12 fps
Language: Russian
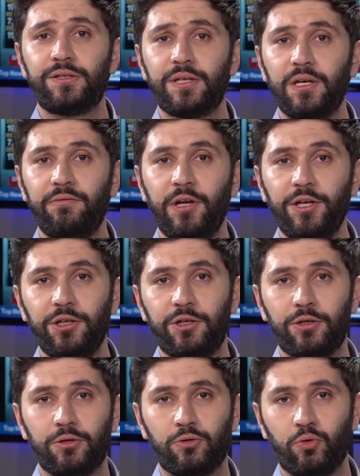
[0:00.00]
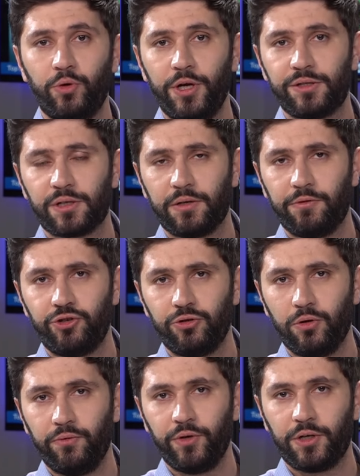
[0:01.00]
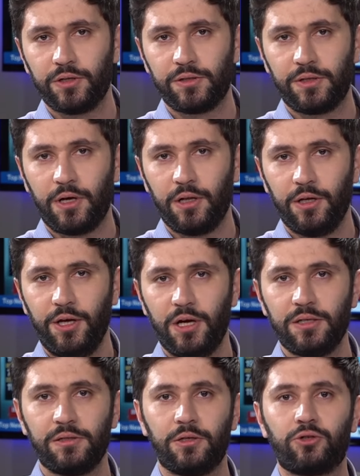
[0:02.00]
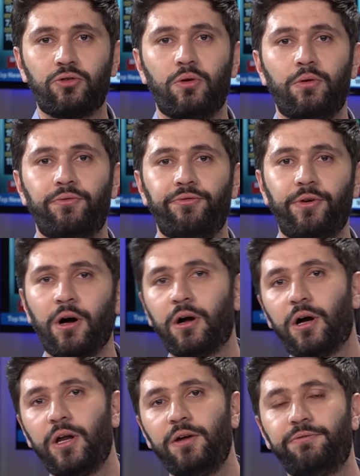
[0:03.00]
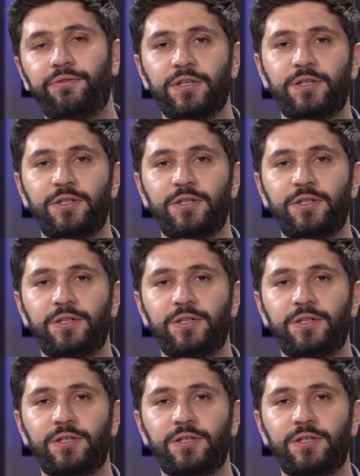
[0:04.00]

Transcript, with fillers: Из заявлений турецкого чиновника стало ясно, что в Анкаре